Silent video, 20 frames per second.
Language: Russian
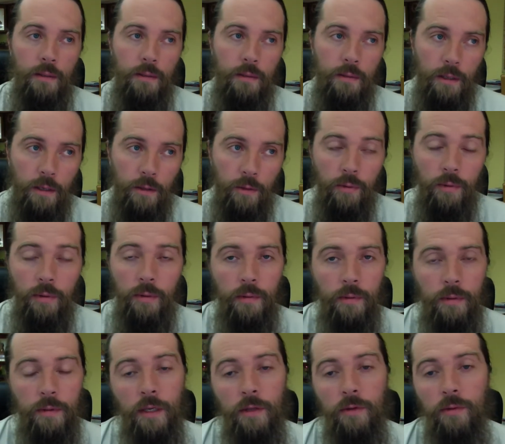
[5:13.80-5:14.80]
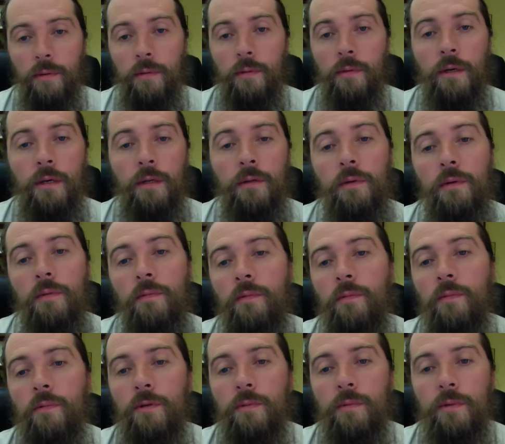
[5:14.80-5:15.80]
который, с которым, которым вы,
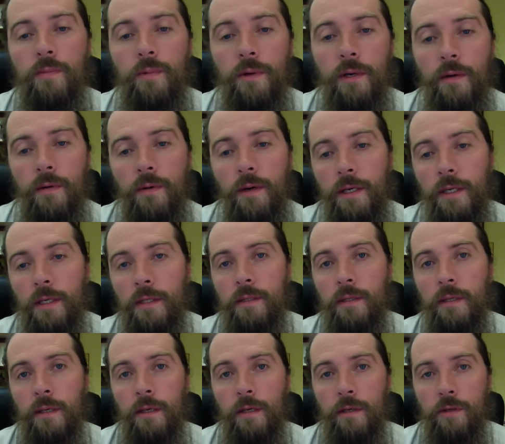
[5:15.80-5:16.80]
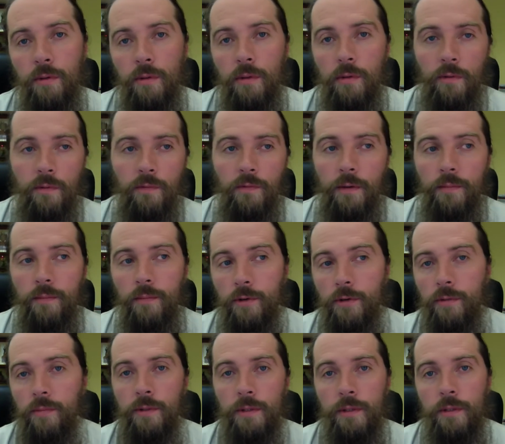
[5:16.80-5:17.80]
может быть, поговорите, и что-то он вам,
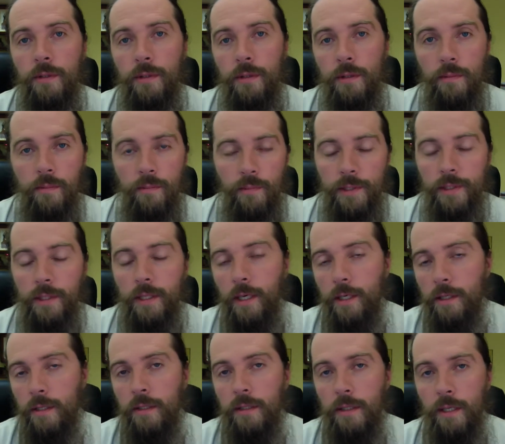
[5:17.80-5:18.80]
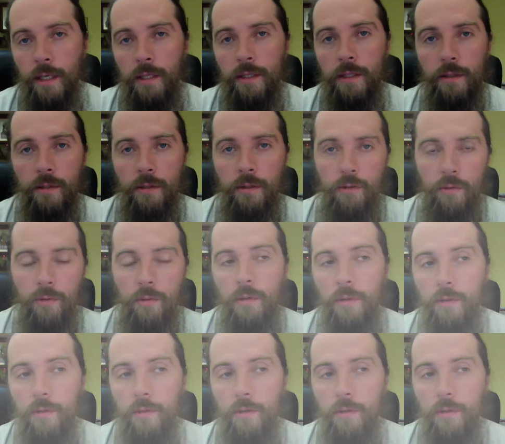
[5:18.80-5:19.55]
может быть, подскажет, скажет что-то,